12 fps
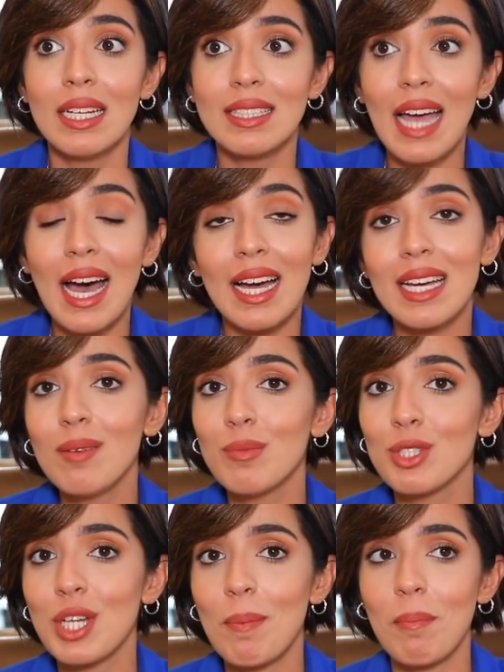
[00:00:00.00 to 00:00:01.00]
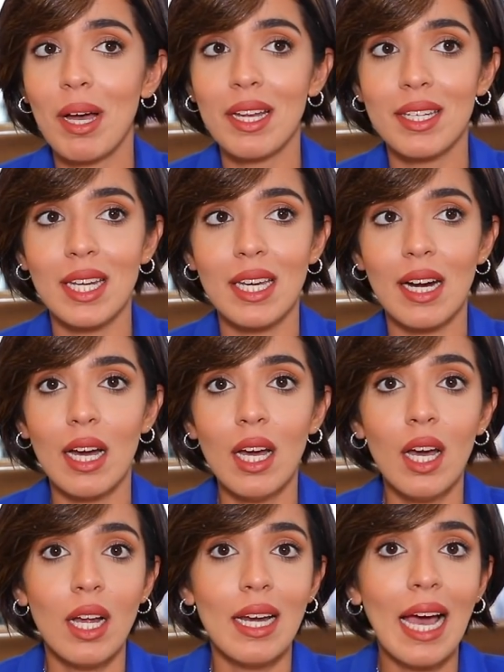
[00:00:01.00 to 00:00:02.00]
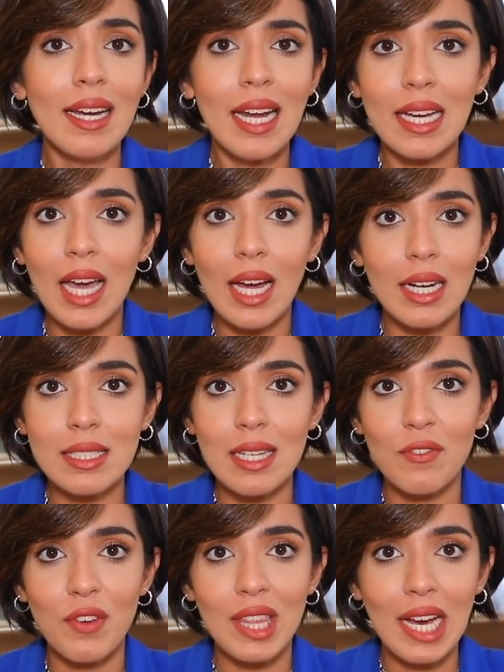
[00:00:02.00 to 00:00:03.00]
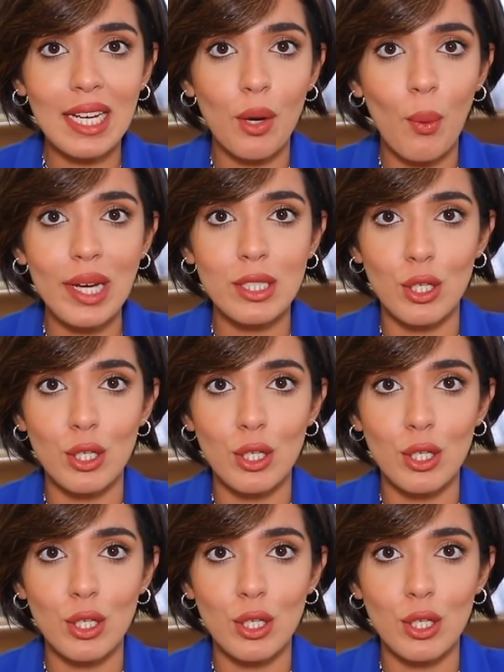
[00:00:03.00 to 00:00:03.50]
داخل مجمع النقرة لأنه كان أصلا في ذاك الوقت